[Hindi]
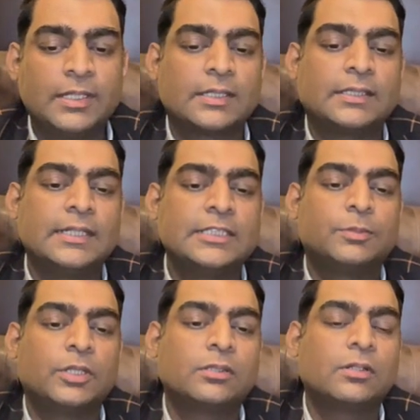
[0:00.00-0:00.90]
करते हैं इस
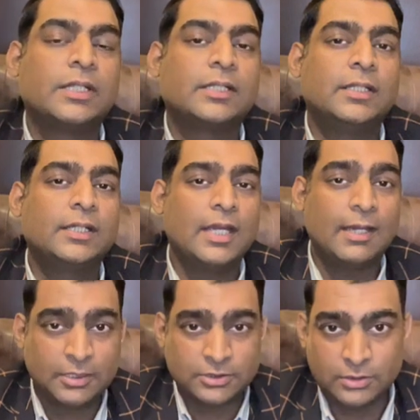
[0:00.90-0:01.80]
प्रोडक्ट को देखते हैं कि
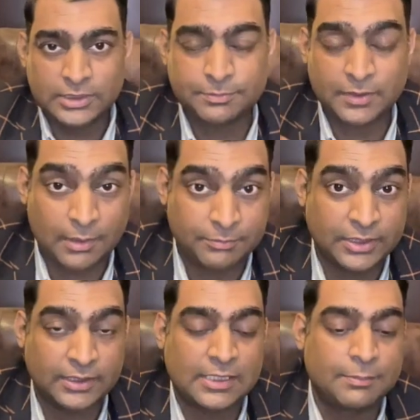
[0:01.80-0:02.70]
अमेजोन इस पर
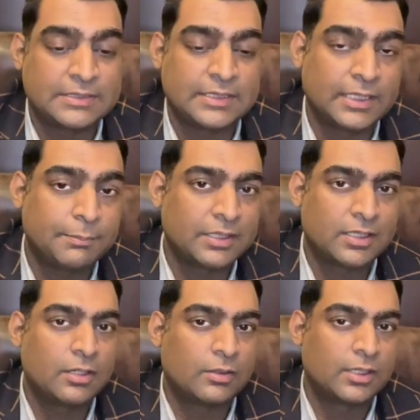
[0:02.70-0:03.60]
हमसे कितने पैसे लेगा
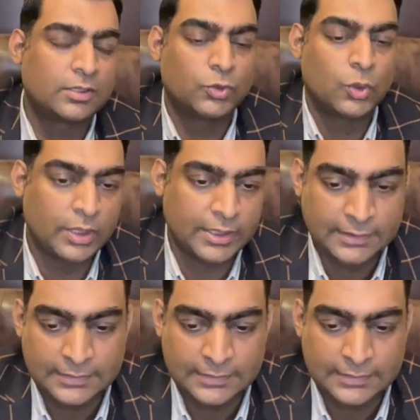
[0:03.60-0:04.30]
पंद्रह डॉलर तो वो हो गए